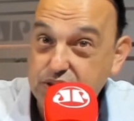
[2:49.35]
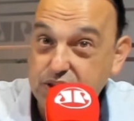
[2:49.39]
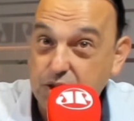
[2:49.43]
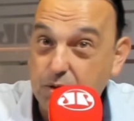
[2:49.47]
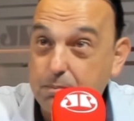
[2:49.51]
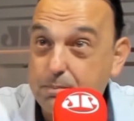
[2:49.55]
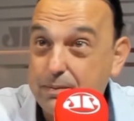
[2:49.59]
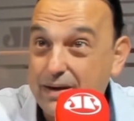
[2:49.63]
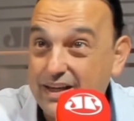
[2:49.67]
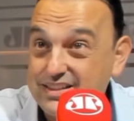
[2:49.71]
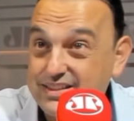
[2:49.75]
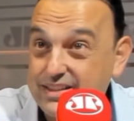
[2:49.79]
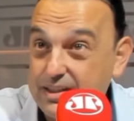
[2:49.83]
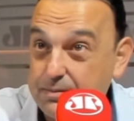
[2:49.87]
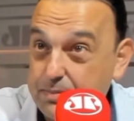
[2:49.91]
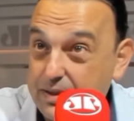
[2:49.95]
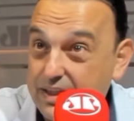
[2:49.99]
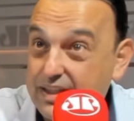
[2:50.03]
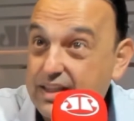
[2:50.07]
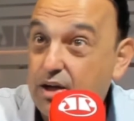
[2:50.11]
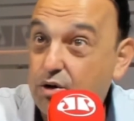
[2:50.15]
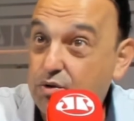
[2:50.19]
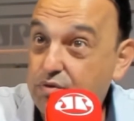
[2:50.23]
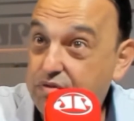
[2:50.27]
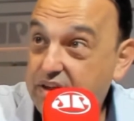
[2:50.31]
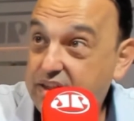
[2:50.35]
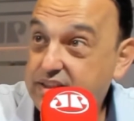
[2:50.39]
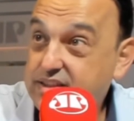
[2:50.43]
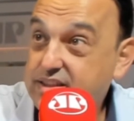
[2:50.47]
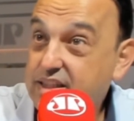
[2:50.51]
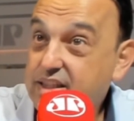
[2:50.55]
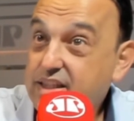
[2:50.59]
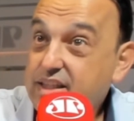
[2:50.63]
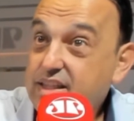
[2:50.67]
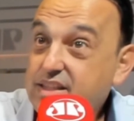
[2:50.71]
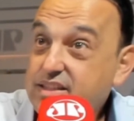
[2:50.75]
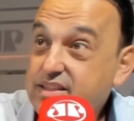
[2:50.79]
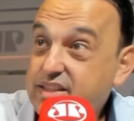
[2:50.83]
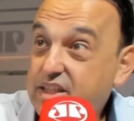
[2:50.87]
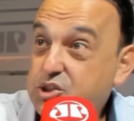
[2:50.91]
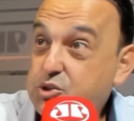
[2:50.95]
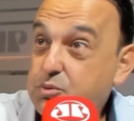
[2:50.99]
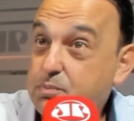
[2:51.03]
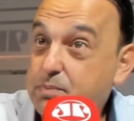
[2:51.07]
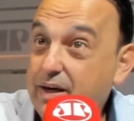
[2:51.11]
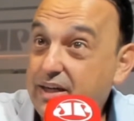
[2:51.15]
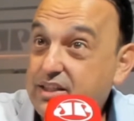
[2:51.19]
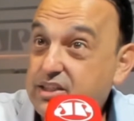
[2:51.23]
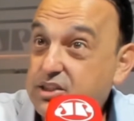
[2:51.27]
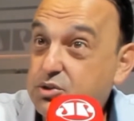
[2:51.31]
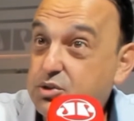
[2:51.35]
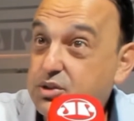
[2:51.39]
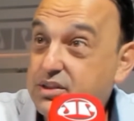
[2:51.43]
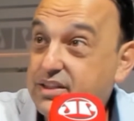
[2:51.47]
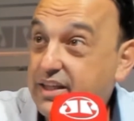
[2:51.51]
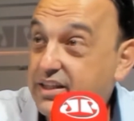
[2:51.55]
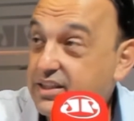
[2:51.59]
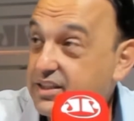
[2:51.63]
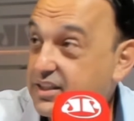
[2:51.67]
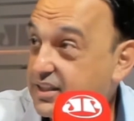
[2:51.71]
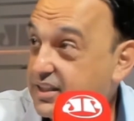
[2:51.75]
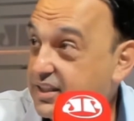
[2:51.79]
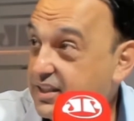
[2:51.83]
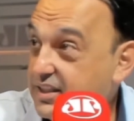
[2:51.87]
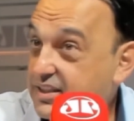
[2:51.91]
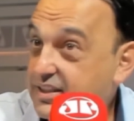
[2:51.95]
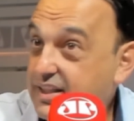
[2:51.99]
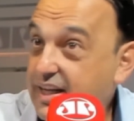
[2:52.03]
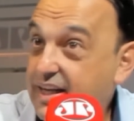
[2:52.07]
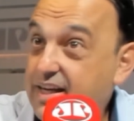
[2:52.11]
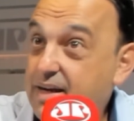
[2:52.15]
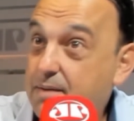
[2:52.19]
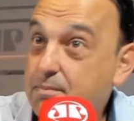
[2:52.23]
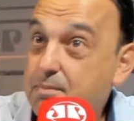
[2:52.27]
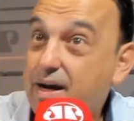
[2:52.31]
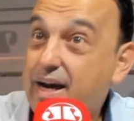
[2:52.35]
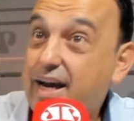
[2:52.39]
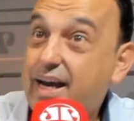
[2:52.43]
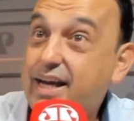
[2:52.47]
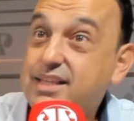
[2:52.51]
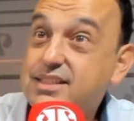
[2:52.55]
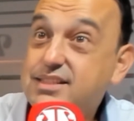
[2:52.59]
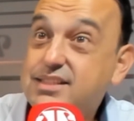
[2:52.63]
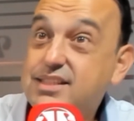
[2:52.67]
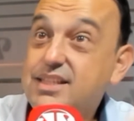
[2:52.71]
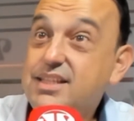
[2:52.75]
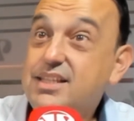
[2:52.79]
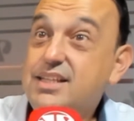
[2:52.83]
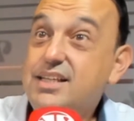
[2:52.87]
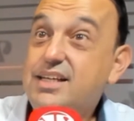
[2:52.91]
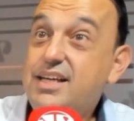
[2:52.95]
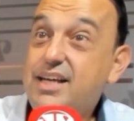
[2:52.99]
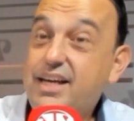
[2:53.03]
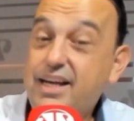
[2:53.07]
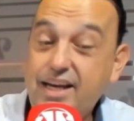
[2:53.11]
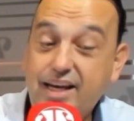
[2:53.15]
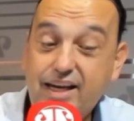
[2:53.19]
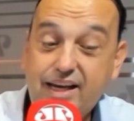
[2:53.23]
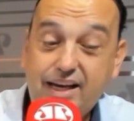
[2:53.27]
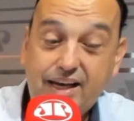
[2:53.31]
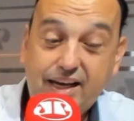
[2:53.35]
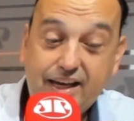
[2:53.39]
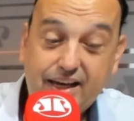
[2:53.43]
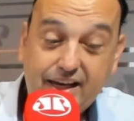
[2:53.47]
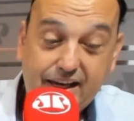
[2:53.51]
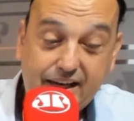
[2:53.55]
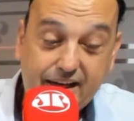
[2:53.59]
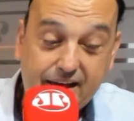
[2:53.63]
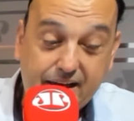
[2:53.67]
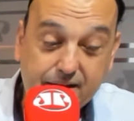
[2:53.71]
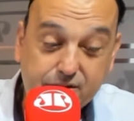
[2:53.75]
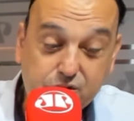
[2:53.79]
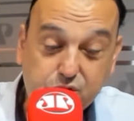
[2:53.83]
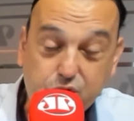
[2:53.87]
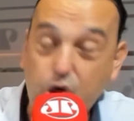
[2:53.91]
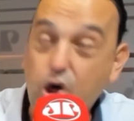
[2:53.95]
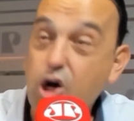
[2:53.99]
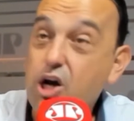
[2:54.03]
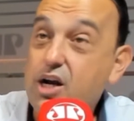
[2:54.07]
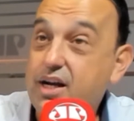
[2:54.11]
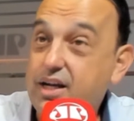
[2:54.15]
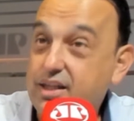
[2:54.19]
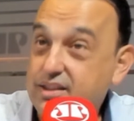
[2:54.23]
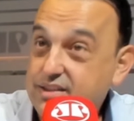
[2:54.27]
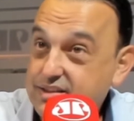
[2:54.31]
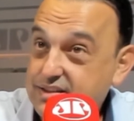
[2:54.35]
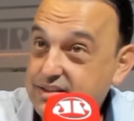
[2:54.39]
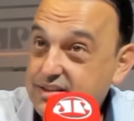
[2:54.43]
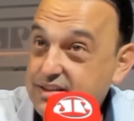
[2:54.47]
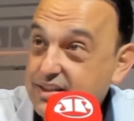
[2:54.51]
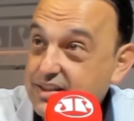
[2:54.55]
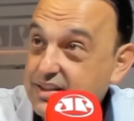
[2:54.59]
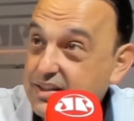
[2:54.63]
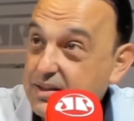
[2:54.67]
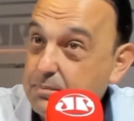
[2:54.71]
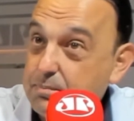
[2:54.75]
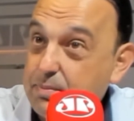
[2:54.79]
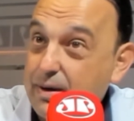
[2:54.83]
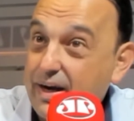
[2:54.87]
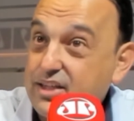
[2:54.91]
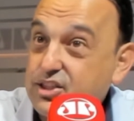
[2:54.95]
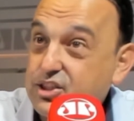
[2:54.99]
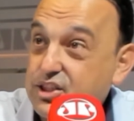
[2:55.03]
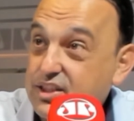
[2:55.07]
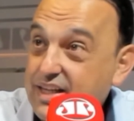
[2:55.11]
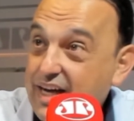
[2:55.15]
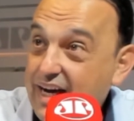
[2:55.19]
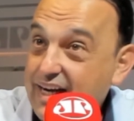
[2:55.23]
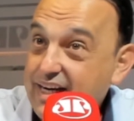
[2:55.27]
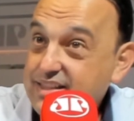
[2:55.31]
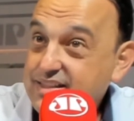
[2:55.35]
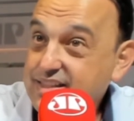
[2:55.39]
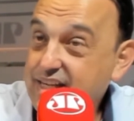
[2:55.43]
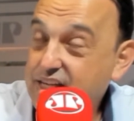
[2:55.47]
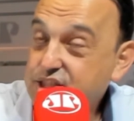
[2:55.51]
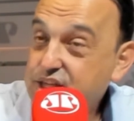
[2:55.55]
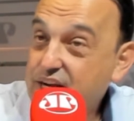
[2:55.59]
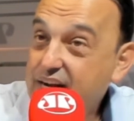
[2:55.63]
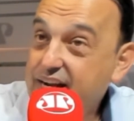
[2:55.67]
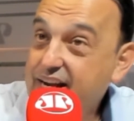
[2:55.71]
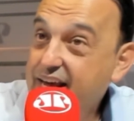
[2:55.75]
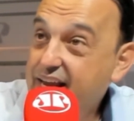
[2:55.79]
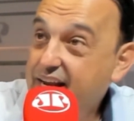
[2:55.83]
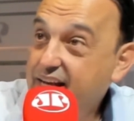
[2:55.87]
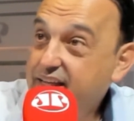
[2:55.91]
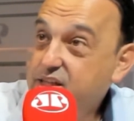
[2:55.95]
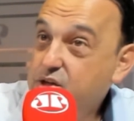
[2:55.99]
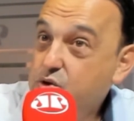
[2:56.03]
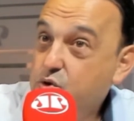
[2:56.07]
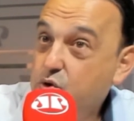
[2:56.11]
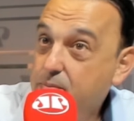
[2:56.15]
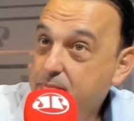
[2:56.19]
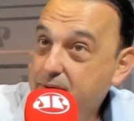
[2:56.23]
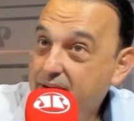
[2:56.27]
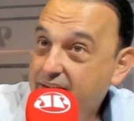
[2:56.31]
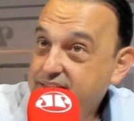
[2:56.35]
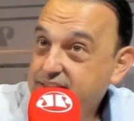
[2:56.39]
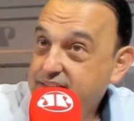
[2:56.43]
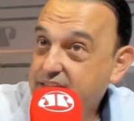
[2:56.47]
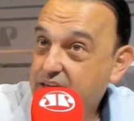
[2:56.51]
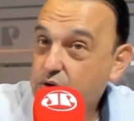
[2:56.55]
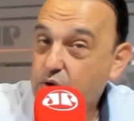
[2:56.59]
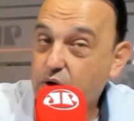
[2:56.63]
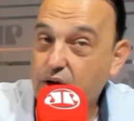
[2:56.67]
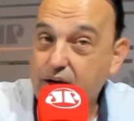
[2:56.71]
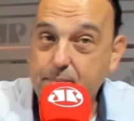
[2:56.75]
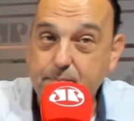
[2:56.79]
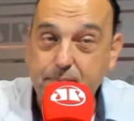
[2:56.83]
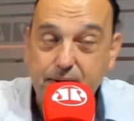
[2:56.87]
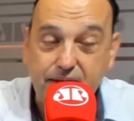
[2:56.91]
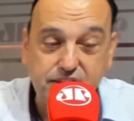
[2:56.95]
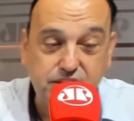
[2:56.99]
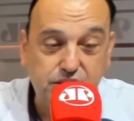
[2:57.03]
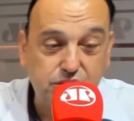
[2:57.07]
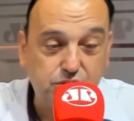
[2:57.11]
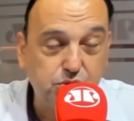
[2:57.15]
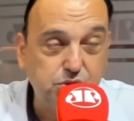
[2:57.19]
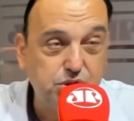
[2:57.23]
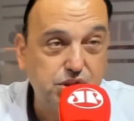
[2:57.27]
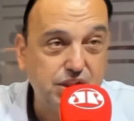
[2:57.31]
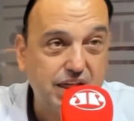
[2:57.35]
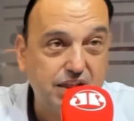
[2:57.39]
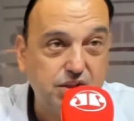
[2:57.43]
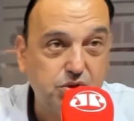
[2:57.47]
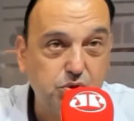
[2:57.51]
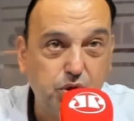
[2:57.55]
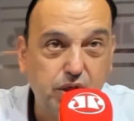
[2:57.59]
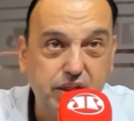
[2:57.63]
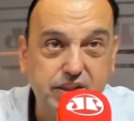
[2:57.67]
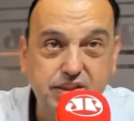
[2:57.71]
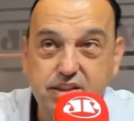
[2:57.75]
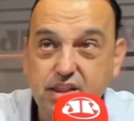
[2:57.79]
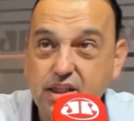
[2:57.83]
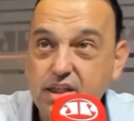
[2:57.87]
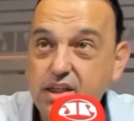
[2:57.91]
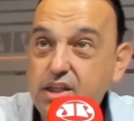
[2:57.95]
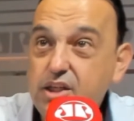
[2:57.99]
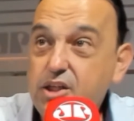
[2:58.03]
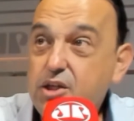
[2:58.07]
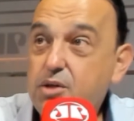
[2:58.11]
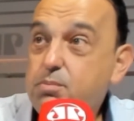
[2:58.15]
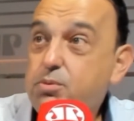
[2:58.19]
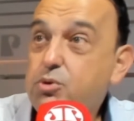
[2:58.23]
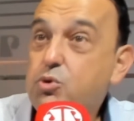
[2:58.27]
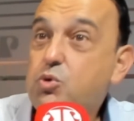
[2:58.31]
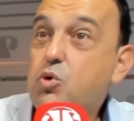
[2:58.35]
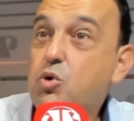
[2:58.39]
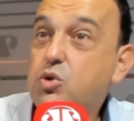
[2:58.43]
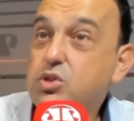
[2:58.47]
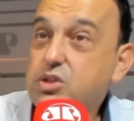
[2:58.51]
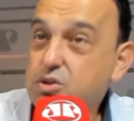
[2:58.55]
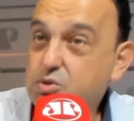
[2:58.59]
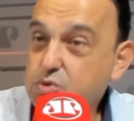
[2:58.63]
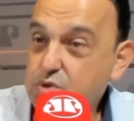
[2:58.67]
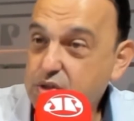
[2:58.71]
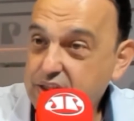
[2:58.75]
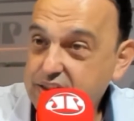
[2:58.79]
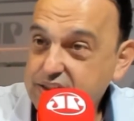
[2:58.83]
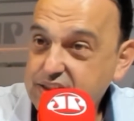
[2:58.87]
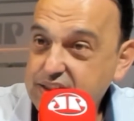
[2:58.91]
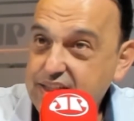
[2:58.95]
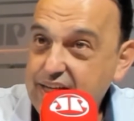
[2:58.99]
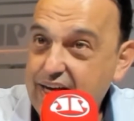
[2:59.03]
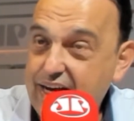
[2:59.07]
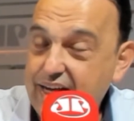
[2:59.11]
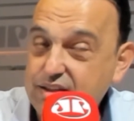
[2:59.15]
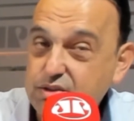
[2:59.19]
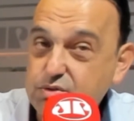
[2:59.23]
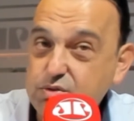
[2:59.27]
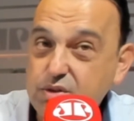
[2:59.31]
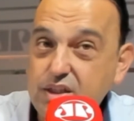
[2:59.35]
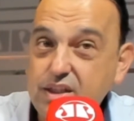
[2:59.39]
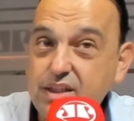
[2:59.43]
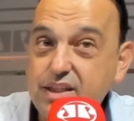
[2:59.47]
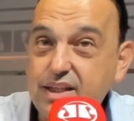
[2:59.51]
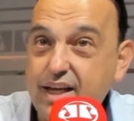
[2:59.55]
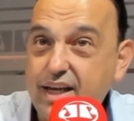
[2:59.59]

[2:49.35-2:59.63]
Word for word: Então o PSDB talvez seja o partido que, te, que tenha mais é, é, trocas partidárias na janela que começa agora a partir do dia 2 por conta do candidato.